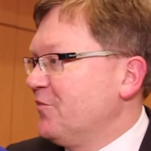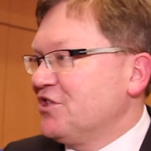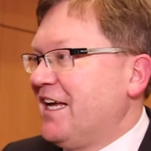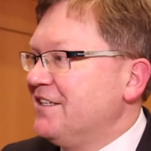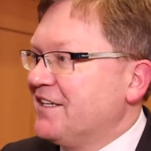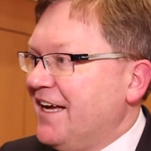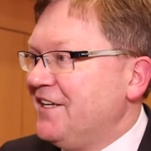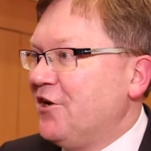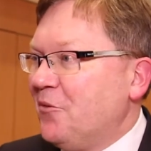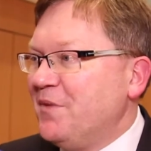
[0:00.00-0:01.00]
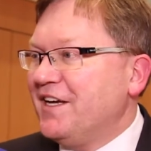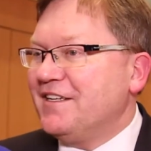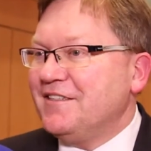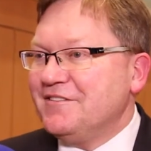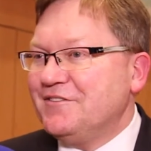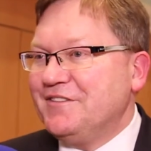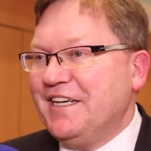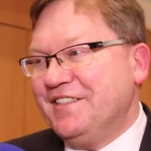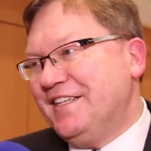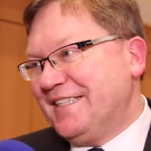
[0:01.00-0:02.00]
wahrscheinlich keinen Amberger,
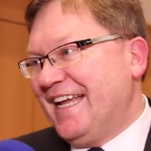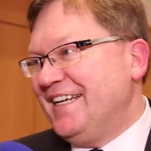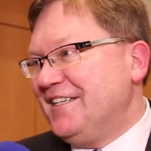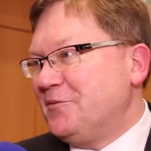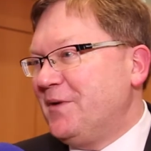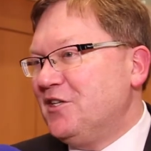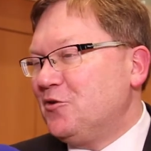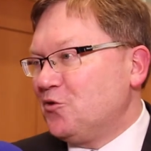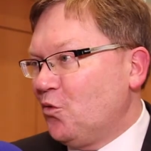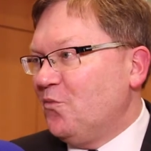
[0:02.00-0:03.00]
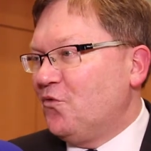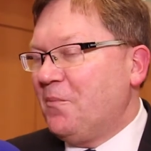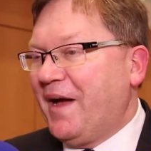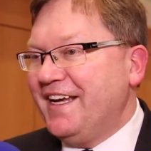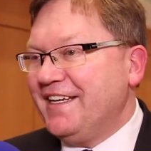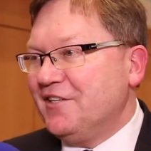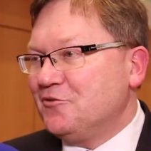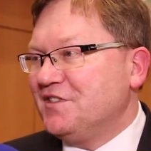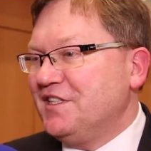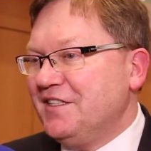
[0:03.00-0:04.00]
der nicht leidet, wenn er dort oben vorbeigeht
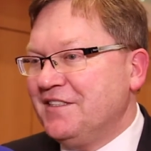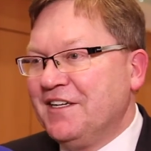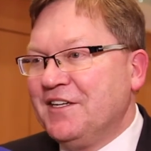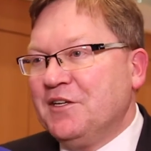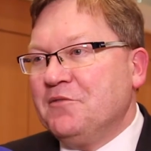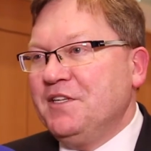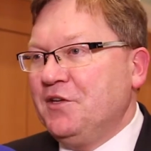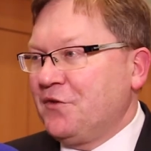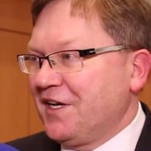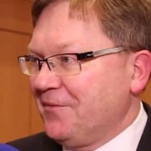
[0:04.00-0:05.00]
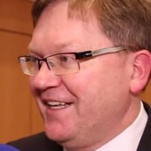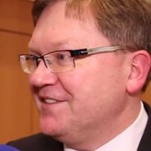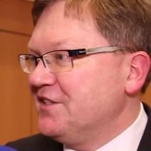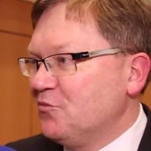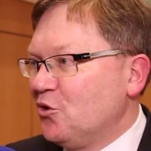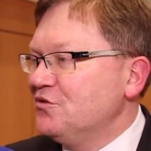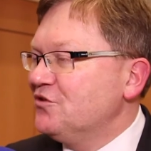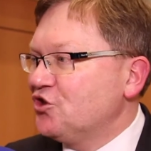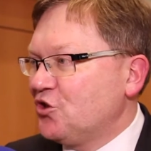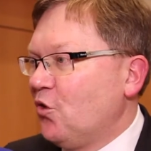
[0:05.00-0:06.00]
und sieht, wie die Frequenz im
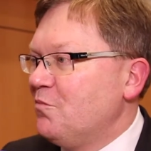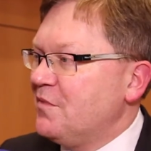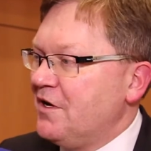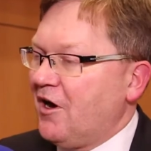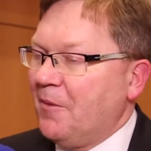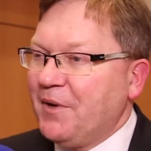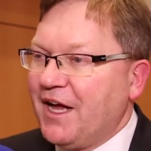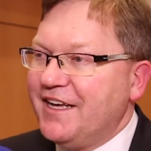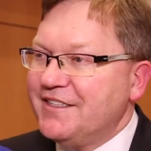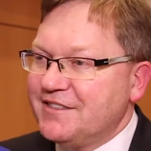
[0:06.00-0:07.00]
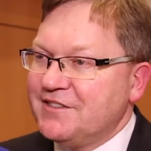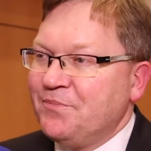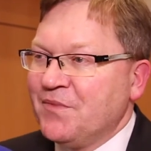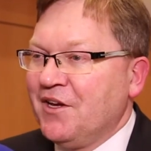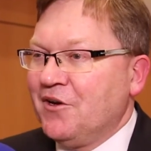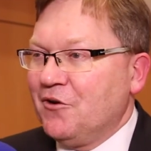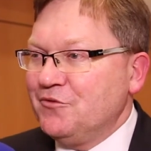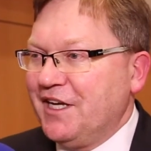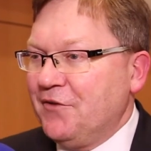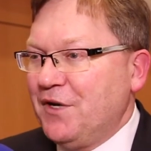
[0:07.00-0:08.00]
Kundenstrom abreißt
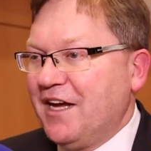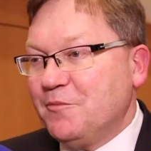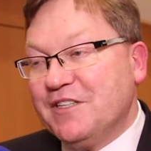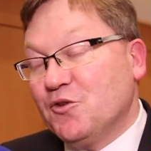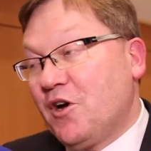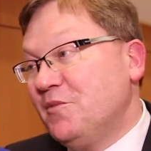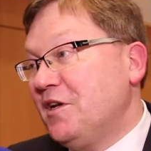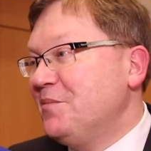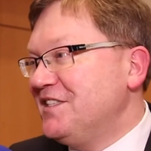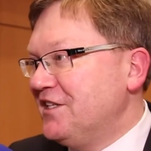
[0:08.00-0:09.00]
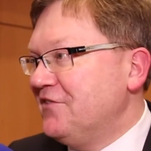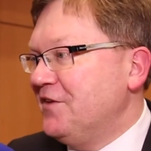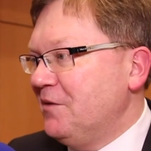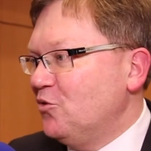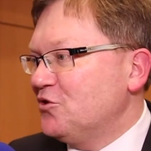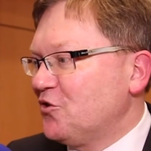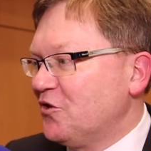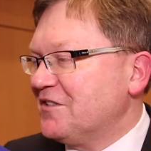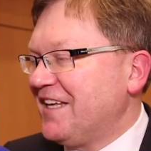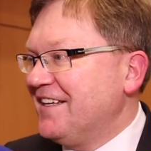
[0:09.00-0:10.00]
und der vielleicht sogar mit ein bisschen Wehmut
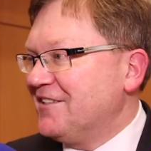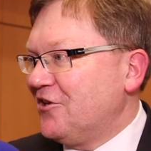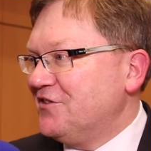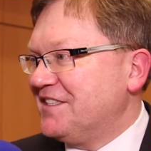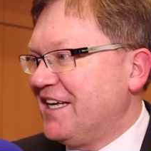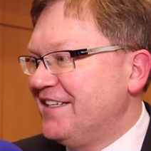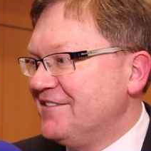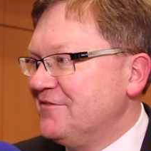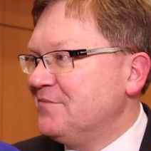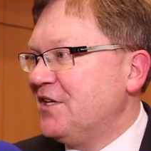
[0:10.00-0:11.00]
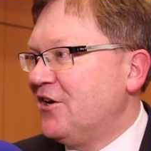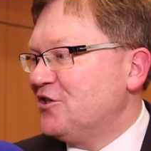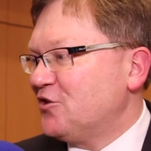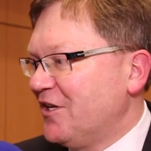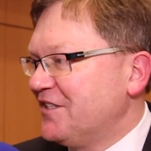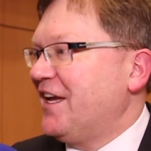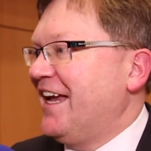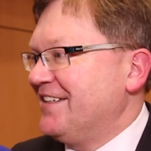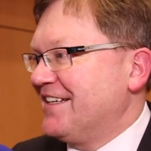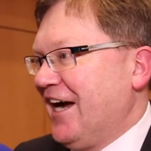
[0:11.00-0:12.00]
zurückdenkt an die Zeiten, als dort
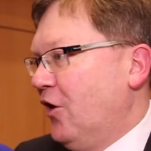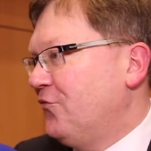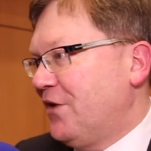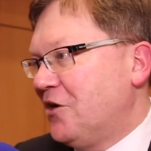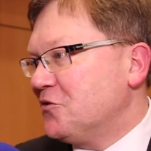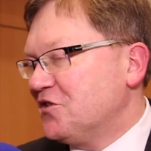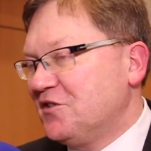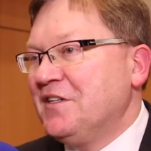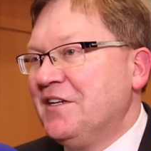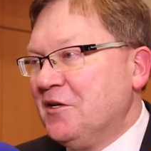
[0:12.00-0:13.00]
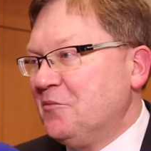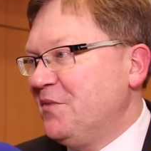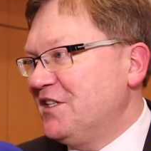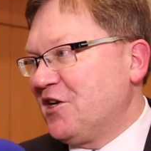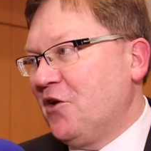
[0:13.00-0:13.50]
ein Kaufhaus mit